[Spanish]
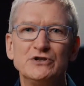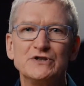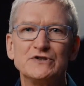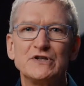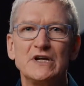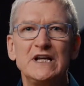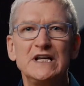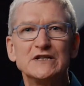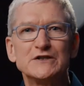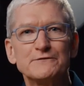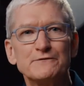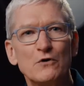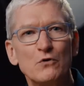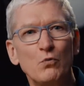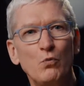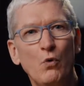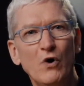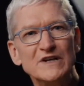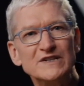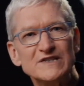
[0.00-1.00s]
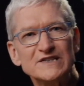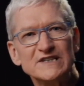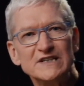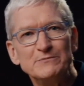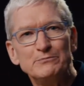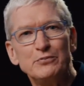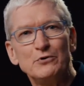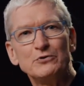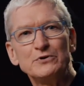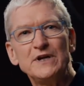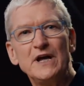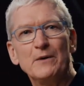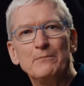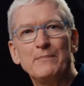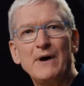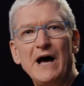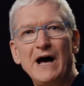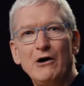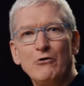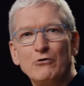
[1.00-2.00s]
formal del nuevo sistema
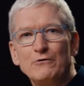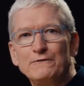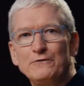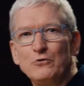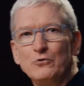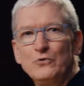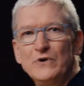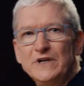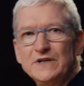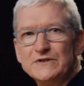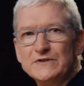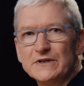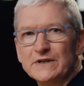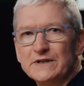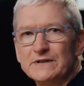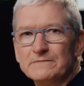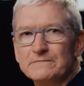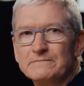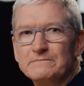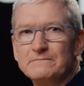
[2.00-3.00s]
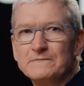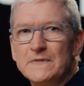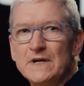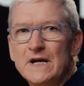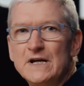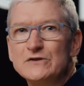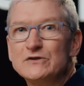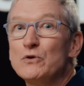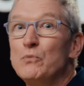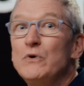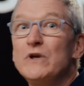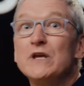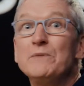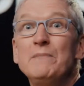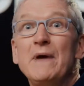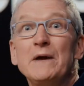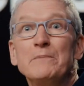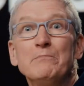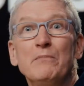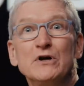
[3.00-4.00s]
operativo de Apple, pues para
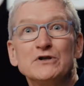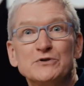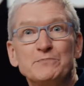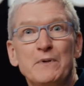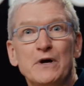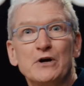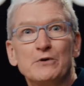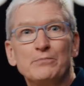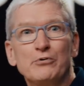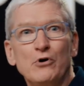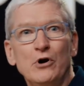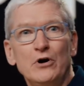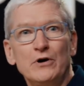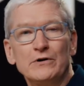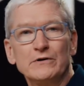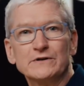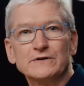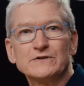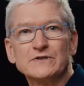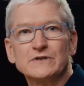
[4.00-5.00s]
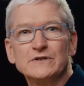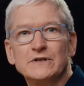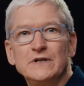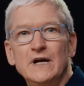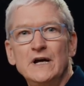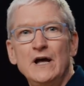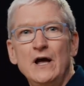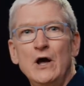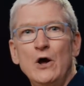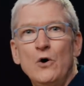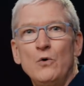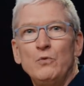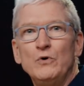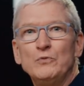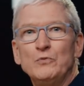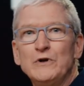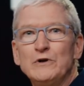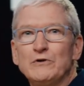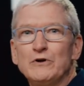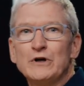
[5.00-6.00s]
computadores, que se llamaría Big
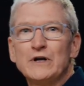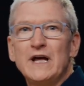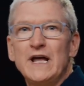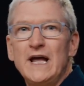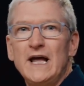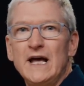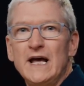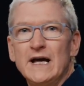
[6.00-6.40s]
Sur que